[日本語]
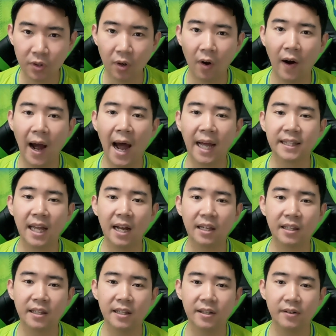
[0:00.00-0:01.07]
と
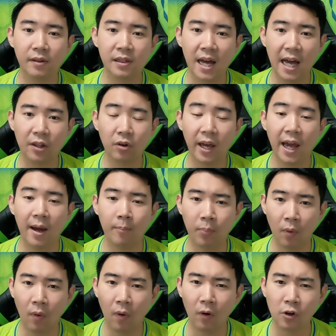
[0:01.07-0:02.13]
アタッキングサードへ
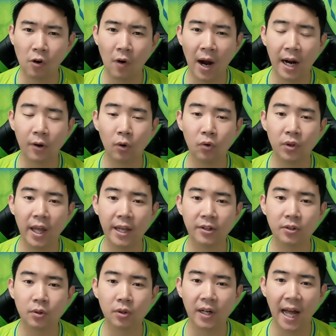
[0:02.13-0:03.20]
ボールを運んでい
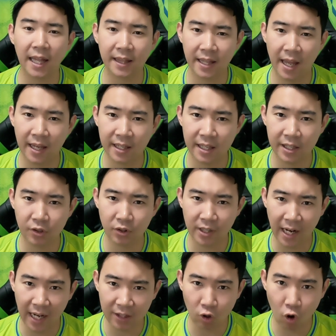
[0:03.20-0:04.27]
くことができる
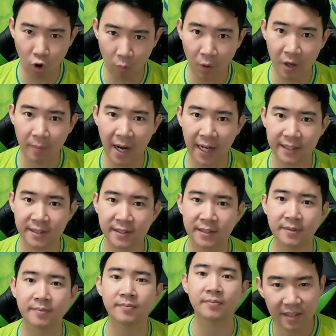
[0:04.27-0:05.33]
かと思います。
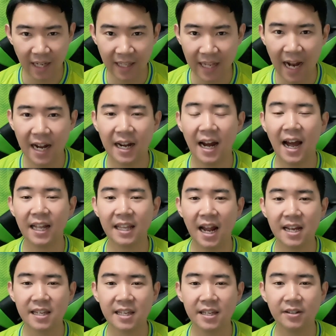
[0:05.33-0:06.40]
ただ、
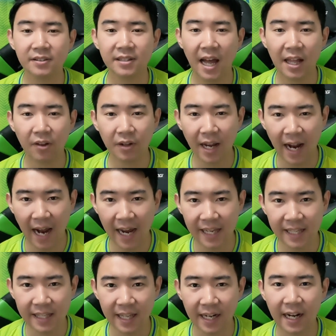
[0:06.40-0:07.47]
アタッキングサードに
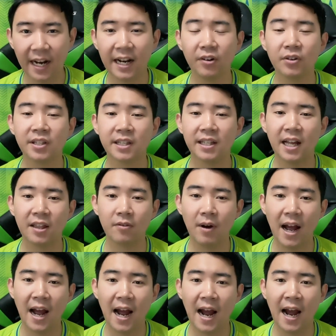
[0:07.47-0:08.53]
入ってからの引き出し
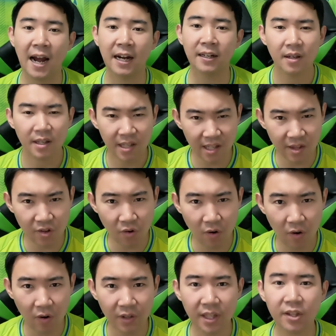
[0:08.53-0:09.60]
は非
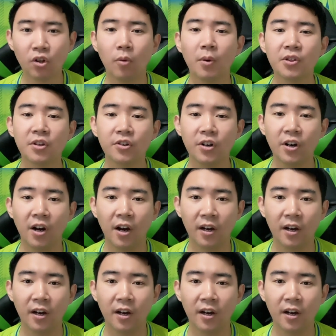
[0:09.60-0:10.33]
常に乏しく、